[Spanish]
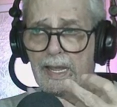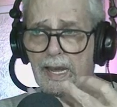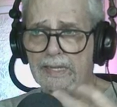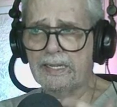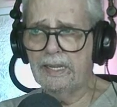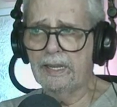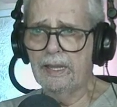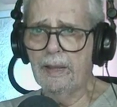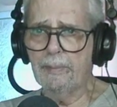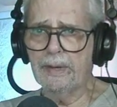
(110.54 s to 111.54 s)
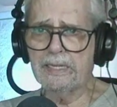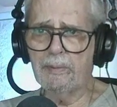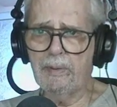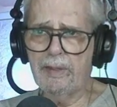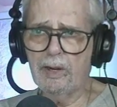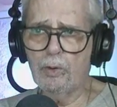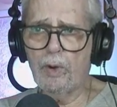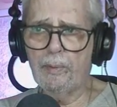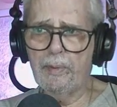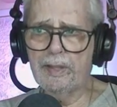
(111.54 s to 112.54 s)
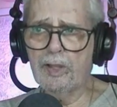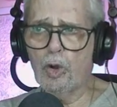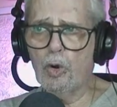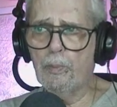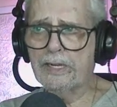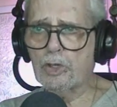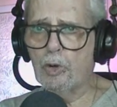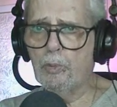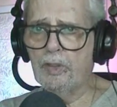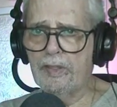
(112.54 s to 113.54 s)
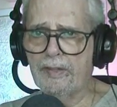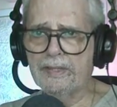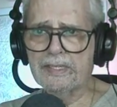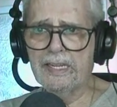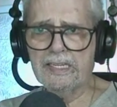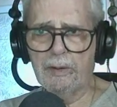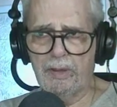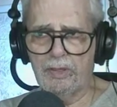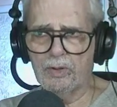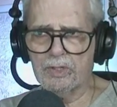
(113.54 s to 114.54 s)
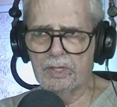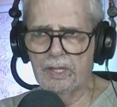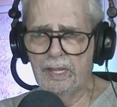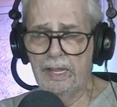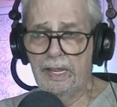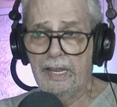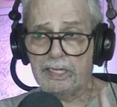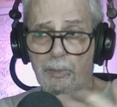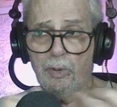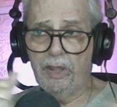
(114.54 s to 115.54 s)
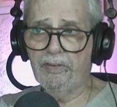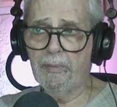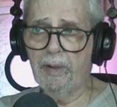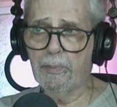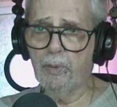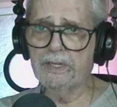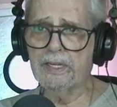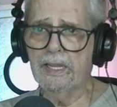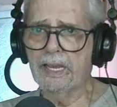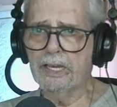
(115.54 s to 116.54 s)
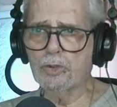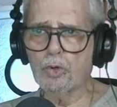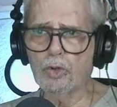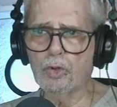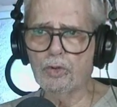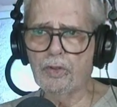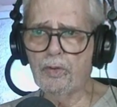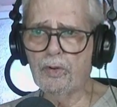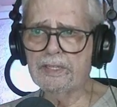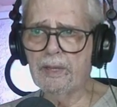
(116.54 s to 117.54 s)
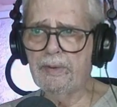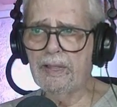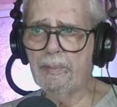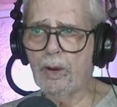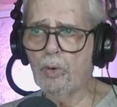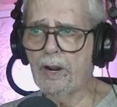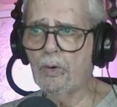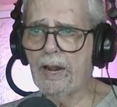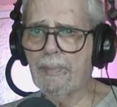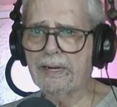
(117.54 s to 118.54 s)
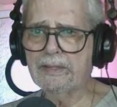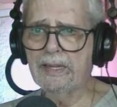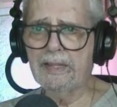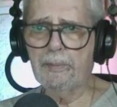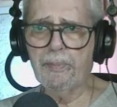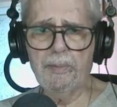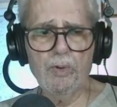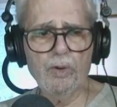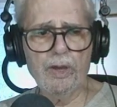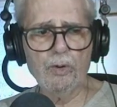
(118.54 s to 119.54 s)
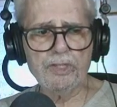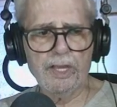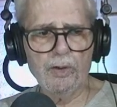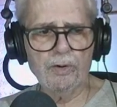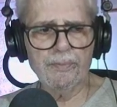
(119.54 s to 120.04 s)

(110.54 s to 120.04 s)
Así, pasa a vivir en una vivienda con más comodidades y servicios. Se puede afirmar, pues, que sus condiciones de vida mejoraron a partir del premio que consiguió